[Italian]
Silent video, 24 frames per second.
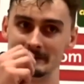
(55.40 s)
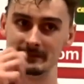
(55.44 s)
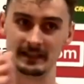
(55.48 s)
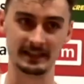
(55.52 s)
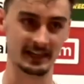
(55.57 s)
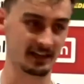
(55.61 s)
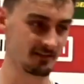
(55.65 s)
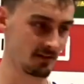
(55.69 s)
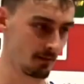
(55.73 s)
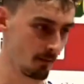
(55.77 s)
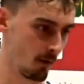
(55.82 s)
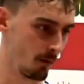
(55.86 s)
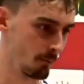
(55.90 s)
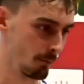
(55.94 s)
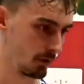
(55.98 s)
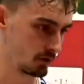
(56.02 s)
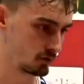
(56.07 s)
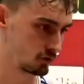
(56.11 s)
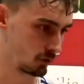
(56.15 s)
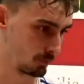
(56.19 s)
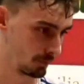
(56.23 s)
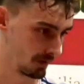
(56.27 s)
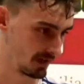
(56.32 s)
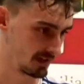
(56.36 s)
eravamo un po'
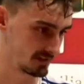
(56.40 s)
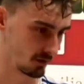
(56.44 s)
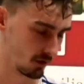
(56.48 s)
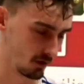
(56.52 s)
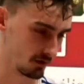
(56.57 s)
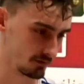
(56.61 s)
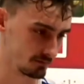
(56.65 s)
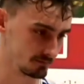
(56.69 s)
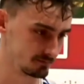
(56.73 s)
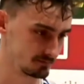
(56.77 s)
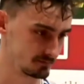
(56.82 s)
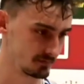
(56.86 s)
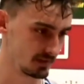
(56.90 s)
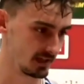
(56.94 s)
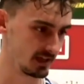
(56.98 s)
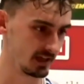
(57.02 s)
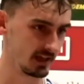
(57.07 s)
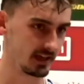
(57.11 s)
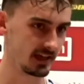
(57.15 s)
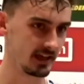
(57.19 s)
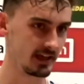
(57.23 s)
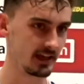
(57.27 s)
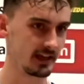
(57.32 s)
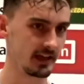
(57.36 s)
sorpreso.
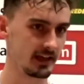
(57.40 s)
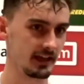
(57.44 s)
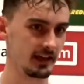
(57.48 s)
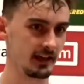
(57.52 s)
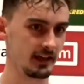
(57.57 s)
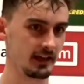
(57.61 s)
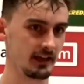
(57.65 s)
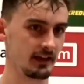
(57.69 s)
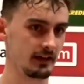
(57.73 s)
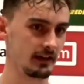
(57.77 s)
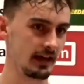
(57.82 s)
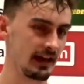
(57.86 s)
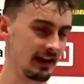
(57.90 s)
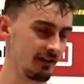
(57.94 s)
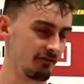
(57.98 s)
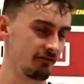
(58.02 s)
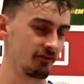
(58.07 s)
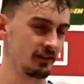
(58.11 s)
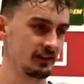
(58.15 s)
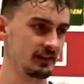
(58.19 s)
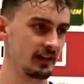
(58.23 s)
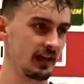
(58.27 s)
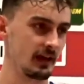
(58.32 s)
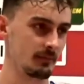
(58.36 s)
Eh, alla
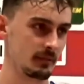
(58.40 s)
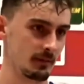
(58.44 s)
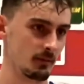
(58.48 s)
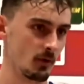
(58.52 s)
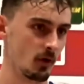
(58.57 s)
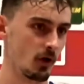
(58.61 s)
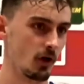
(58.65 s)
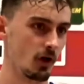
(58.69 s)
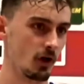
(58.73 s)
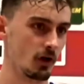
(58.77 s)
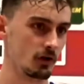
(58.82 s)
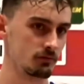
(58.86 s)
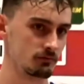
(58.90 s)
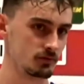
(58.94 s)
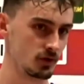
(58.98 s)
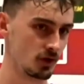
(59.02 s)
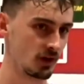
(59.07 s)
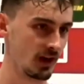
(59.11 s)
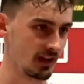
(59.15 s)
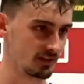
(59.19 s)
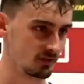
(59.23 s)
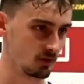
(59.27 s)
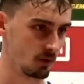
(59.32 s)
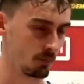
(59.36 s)
fine abbiamo
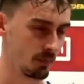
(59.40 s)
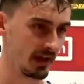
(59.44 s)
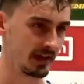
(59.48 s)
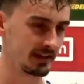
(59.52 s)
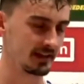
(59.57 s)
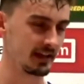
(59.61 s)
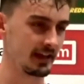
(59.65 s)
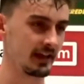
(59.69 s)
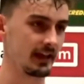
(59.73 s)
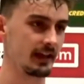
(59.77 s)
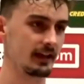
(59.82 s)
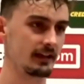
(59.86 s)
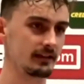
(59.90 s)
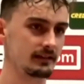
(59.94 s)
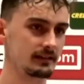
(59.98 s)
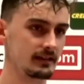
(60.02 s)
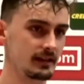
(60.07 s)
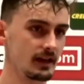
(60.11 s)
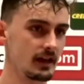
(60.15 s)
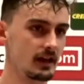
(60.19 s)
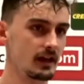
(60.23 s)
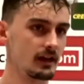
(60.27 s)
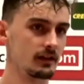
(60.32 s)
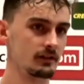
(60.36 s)
giocato bene,
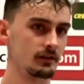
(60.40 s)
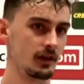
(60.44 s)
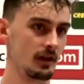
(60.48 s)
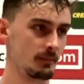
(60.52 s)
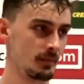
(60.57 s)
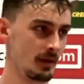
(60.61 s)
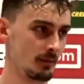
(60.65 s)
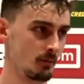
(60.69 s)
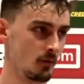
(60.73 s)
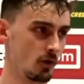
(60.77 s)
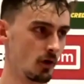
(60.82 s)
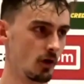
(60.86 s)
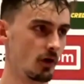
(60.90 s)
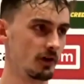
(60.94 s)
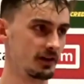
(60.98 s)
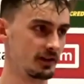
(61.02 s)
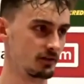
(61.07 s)
abbiamo